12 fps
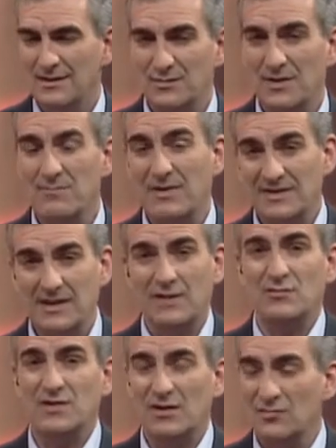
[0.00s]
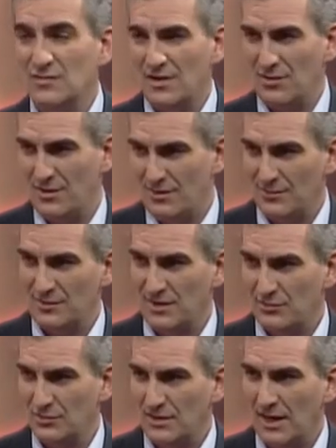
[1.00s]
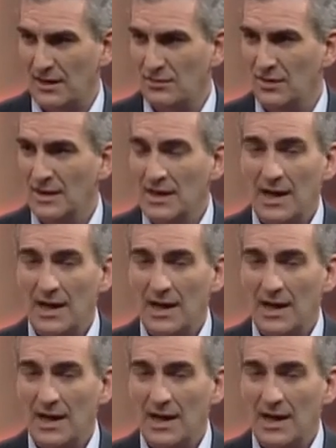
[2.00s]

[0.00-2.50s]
suelen pasarnos a los, a los que vamos a votar. ¿no?